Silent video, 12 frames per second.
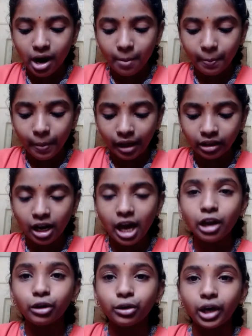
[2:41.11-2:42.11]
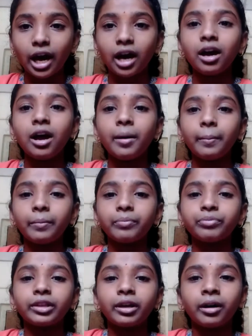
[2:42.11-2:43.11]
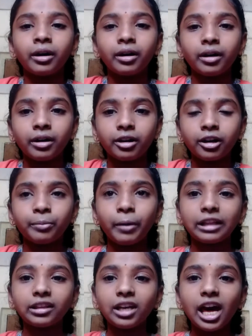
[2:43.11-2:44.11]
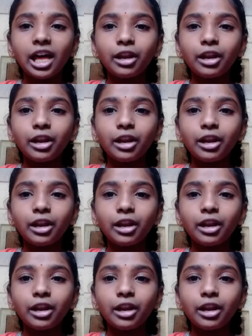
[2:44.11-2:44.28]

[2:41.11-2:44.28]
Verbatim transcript: మే ఇరవై ఆరు రెండు వేల పద్నాలుగున